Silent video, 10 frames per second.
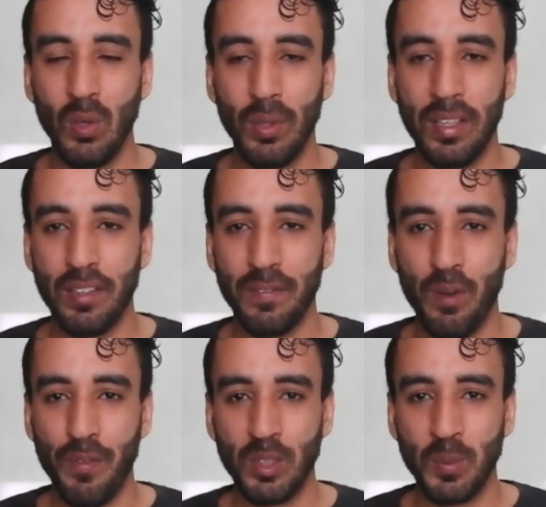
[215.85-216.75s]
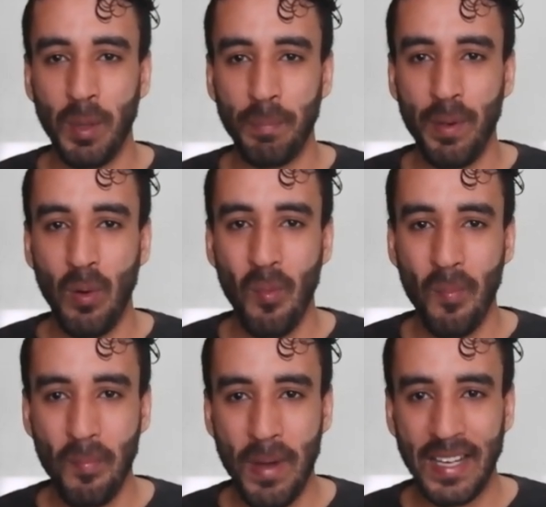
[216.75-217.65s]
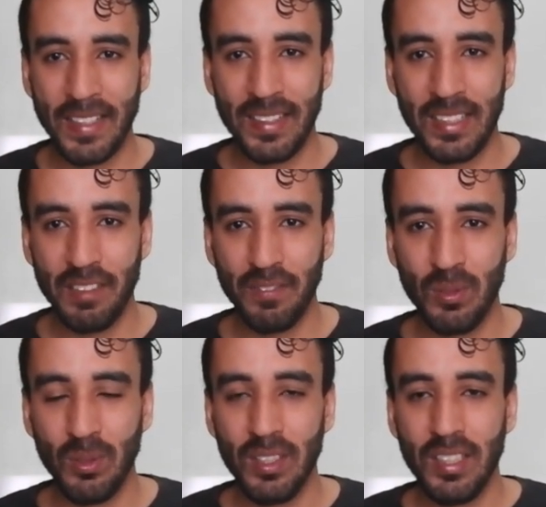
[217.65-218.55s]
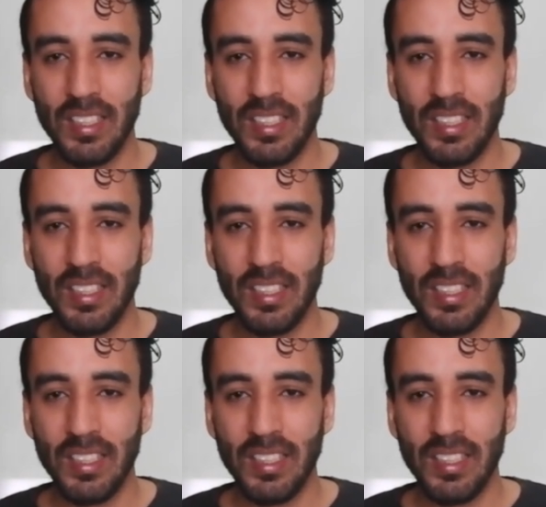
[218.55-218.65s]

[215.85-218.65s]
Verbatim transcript: William Defoe faz um papel magnífico